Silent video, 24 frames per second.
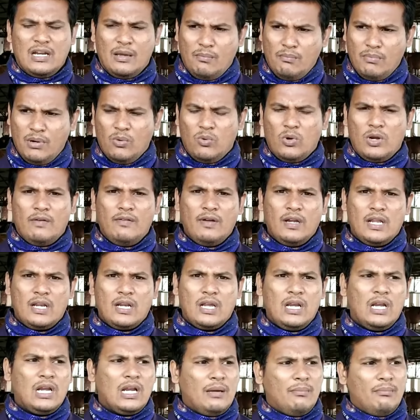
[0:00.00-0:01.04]
நம்ம
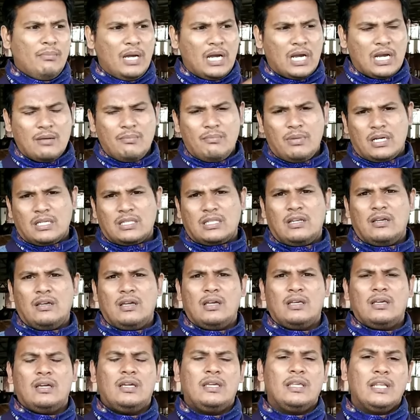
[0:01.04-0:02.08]
உறவினர்கள் நம்ம அக்கம் பக்கத்துல
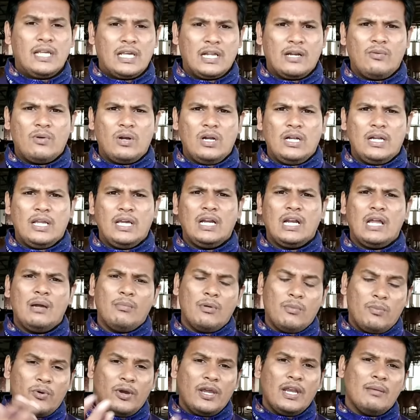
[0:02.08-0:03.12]
இருக்கிறவங்கள்ட்ட
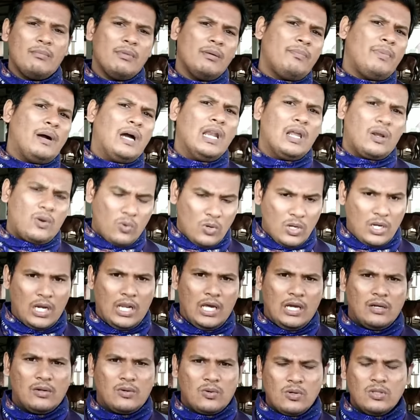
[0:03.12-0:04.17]
நம்ம போய் நம்ம பாலை
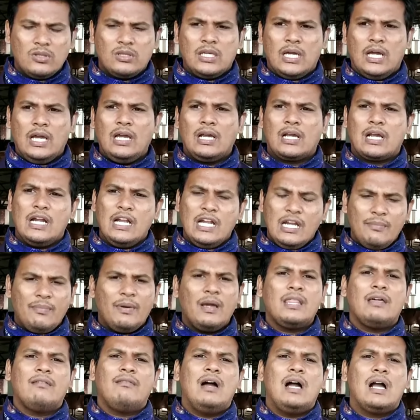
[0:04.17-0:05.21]
கொடுக்கலாம் கொடுத்தா
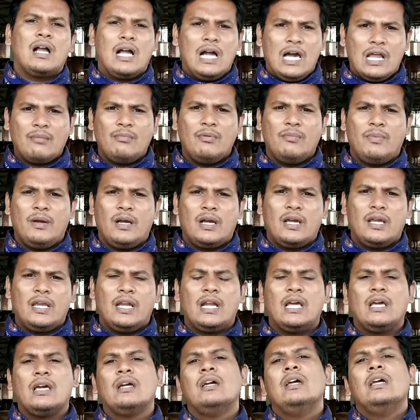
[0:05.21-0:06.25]
கண்டிப்பா அதை வாங்க ஆரம்பிப்பாங்க
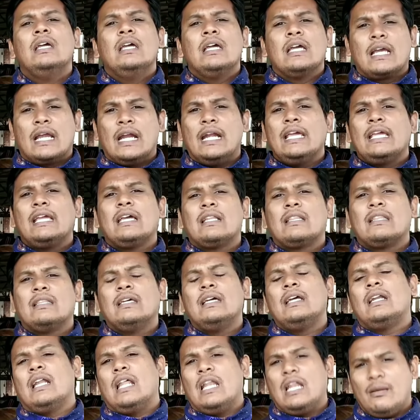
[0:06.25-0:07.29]
ஏன்னா
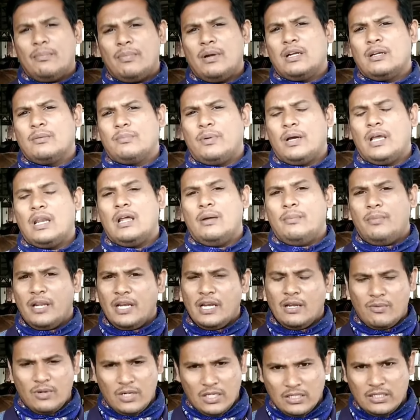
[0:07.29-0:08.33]
கிடைக்கிறது நல்ல பாட்டு பால்
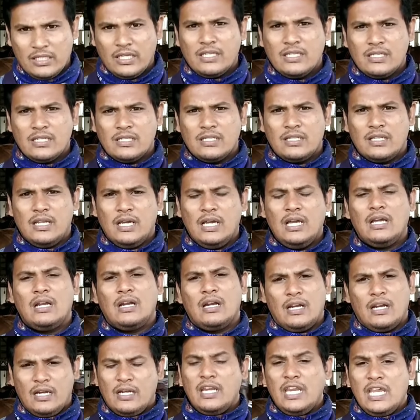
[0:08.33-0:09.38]
அப்படின்னு அவங்களுக்கு தெரிஞ்சிருக்குன்னா
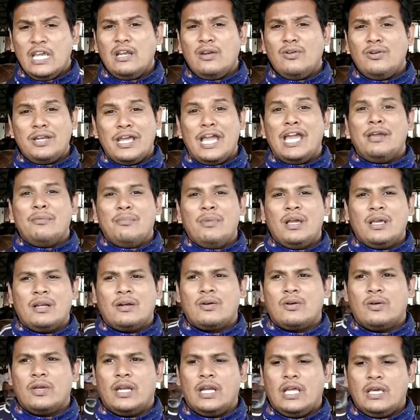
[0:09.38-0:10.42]
நீங்களும் நியாயமா
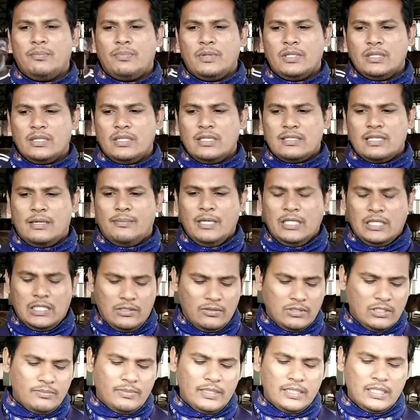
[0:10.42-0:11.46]
இருக்கணும் ஏன்னா இப்ப இந்த
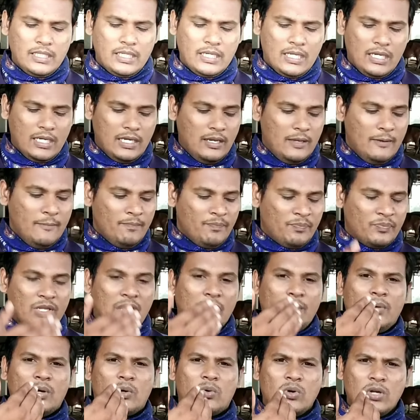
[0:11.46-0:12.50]
சமயத்துல வந்து பாத்தீங்கன்னா
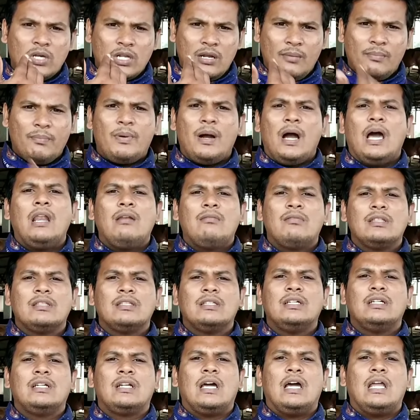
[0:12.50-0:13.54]
நாம கொடுக்குற பால்
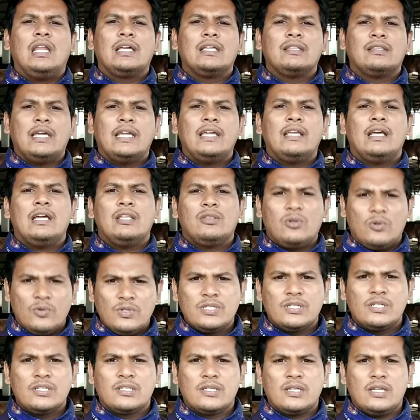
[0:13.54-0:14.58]
வந்து நாளைக்கு தயிரா
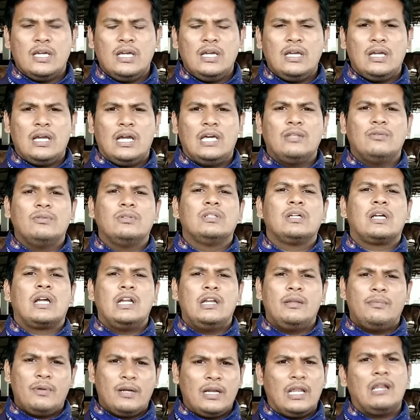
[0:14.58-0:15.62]
துவஞ்சிருச்சுன்னா அது வந்து
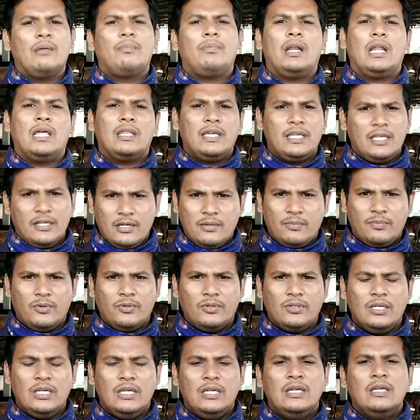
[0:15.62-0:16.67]
கண்டிப்பா நல்ல பாலா தான் இருக்க
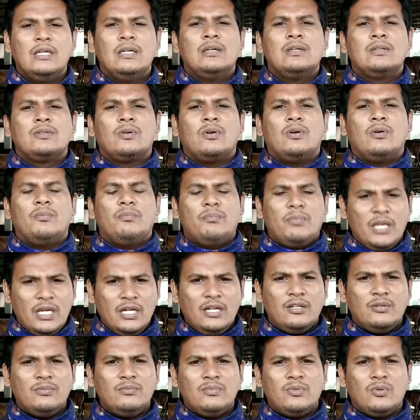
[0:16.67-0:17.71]
போகுது ஸோ
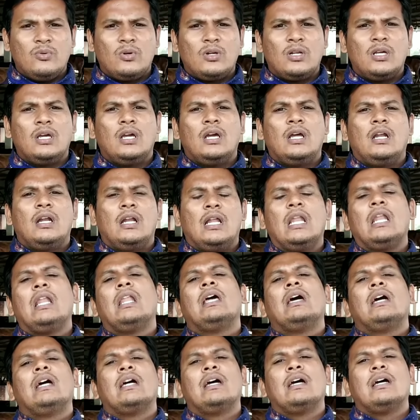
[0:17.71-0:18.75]
மீண்டும் ஒரு
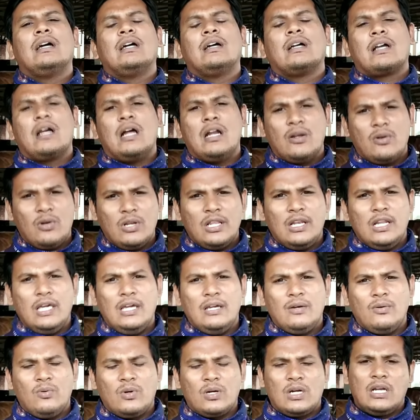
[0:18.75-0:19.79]
நல்ல காணொலியில
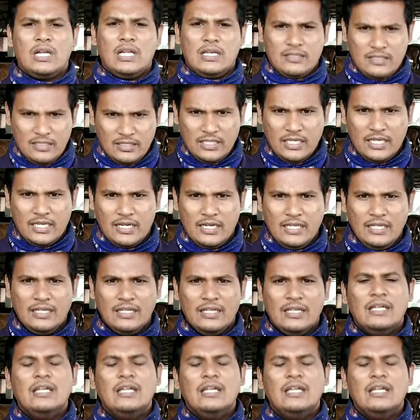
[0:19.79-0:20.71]
உங்களை நான் சந்திக்கிறேன்